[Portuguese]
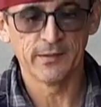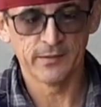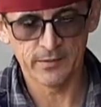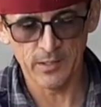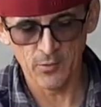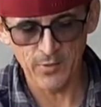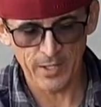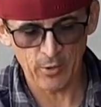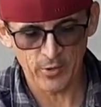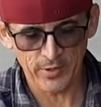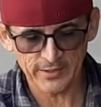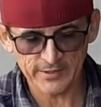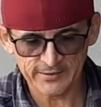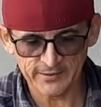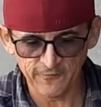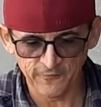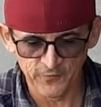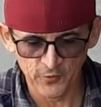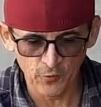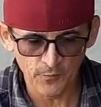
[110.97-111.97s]
Então agora
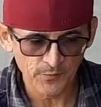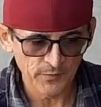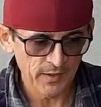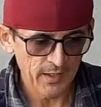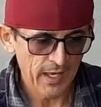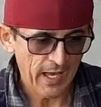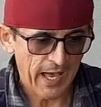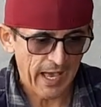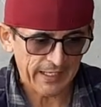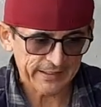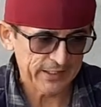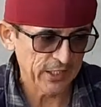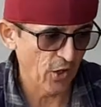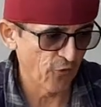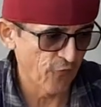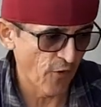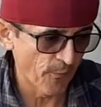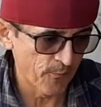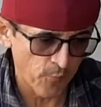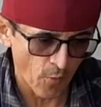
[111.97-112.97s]
se viu, aqui eu
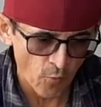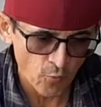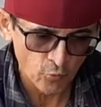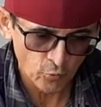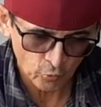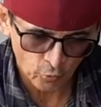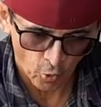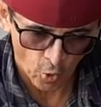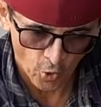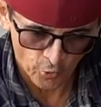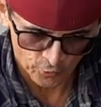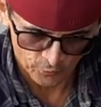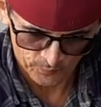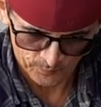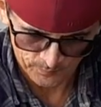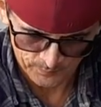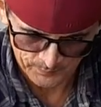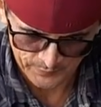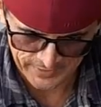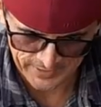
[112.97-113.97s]
vou pôr um couro
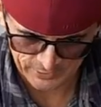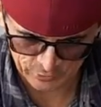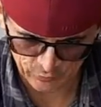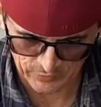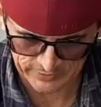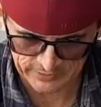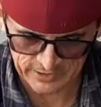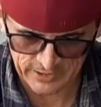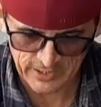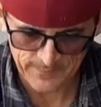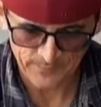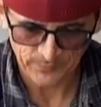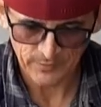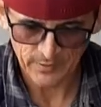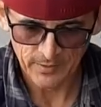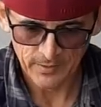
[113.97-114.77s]
preto aqui,